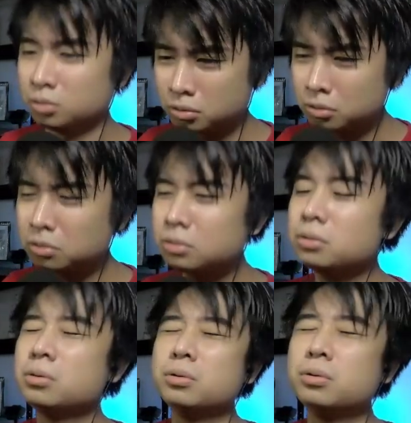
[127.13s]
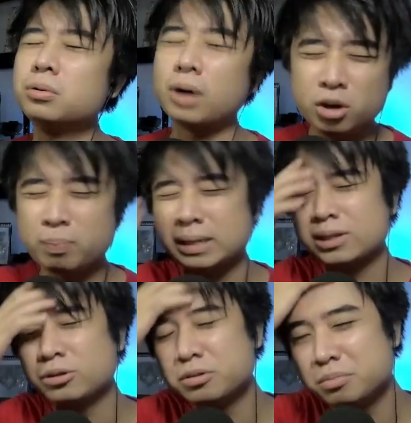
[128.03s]
oh ang lupit
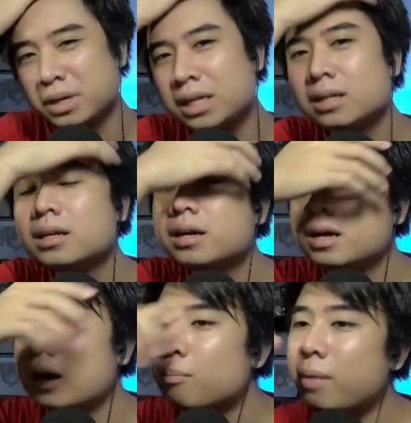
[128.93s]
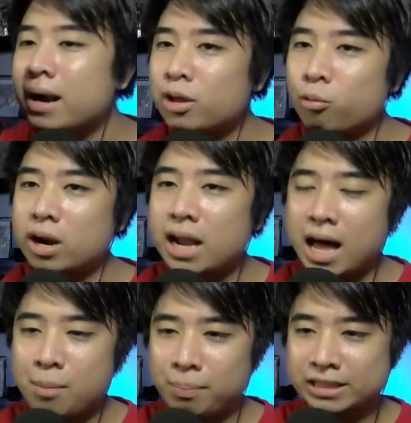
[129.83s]
nun, min. Baliwala
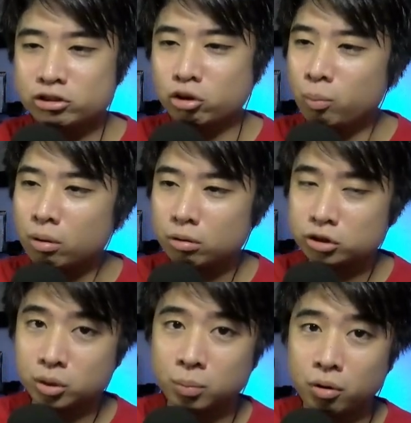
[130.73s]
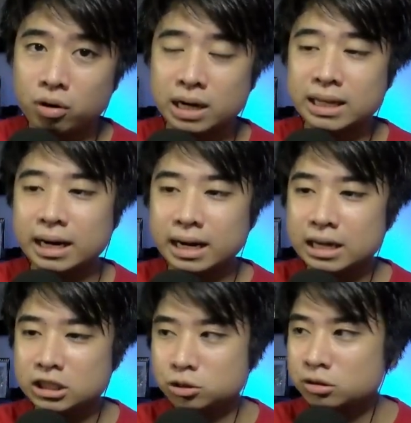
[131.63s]
ang pagsubok kung subok ka na
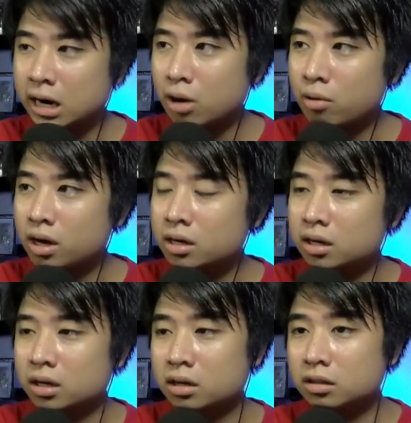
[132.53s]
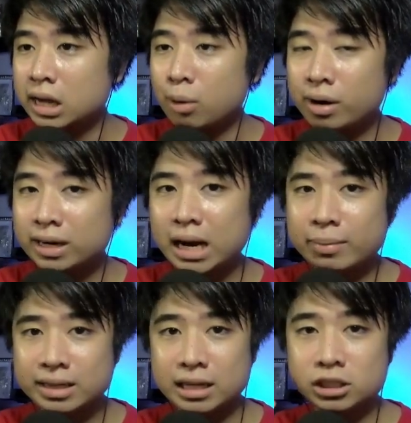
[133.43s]
rin. So, dalawang, dalawang
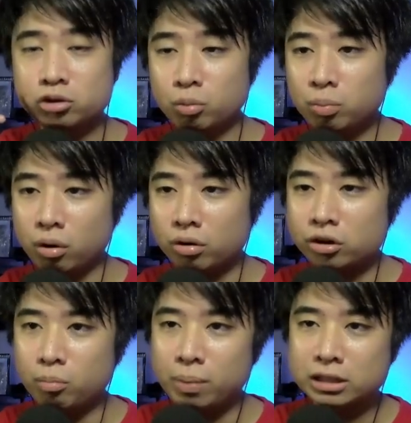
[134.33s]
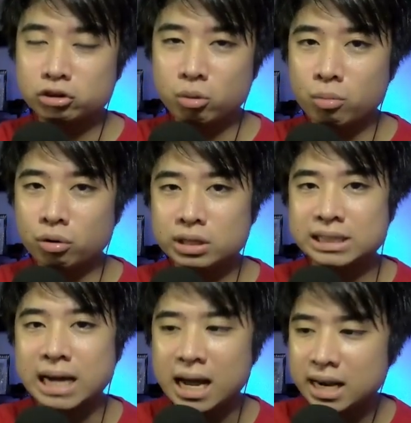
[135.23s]
gamit ng subok. Yung pagsubok na
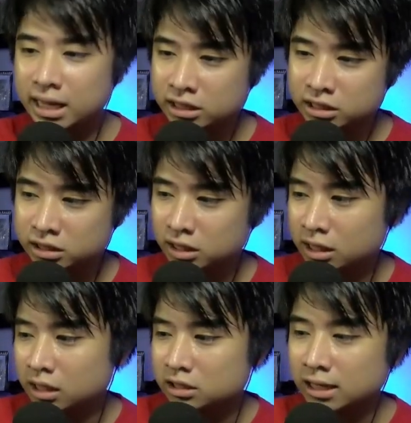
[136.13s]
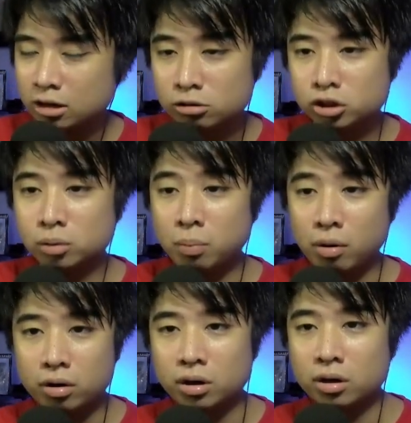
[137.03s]
challenge, tsaka yung
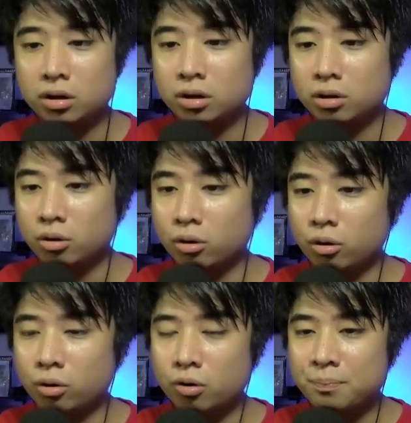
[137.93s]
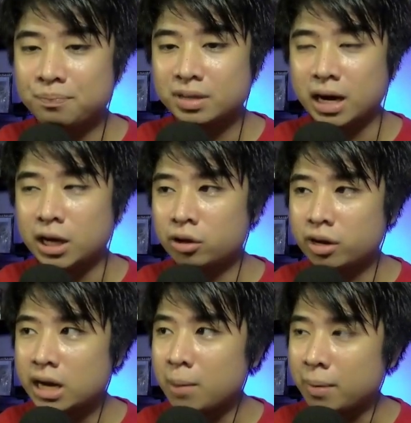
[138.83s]
subok. O, ano
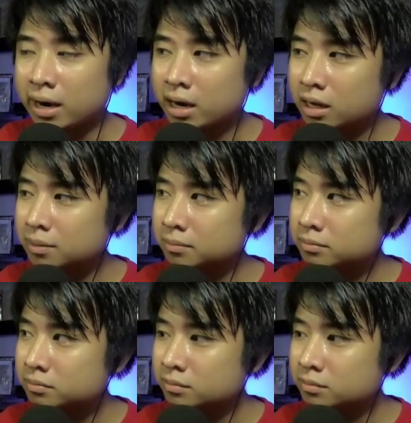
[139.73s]
ka na, parang